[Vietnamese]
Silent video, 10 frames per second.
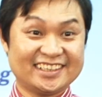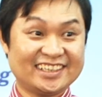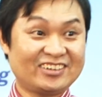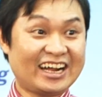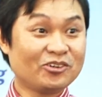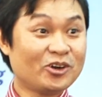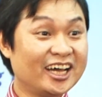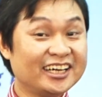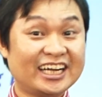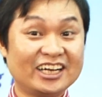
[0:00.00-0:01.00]
Các bạn
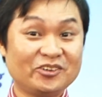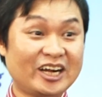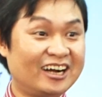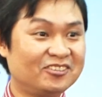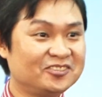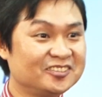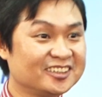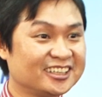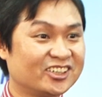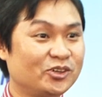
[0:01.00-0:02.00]
quên rồi đúng không?
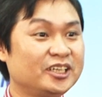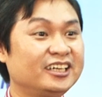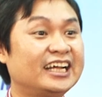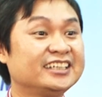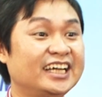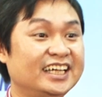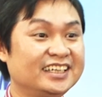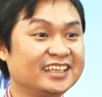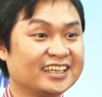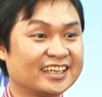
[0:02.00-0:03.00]
Cuối chính là gì?
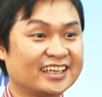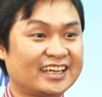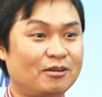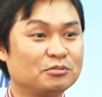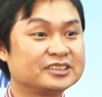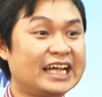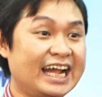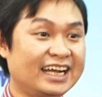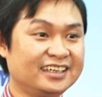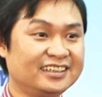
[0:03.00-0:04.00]
Cộng
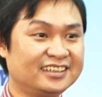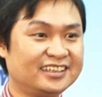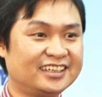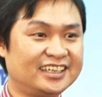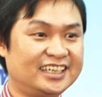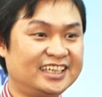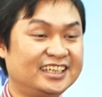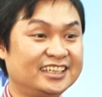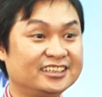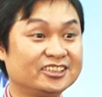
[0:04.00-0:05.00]
sản
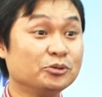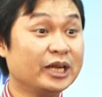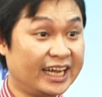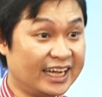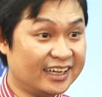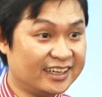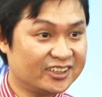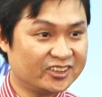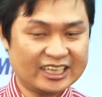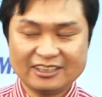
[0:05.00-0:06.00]
à, chủ nghĩa
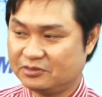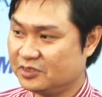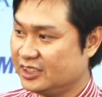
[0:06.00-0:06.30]
đúng không?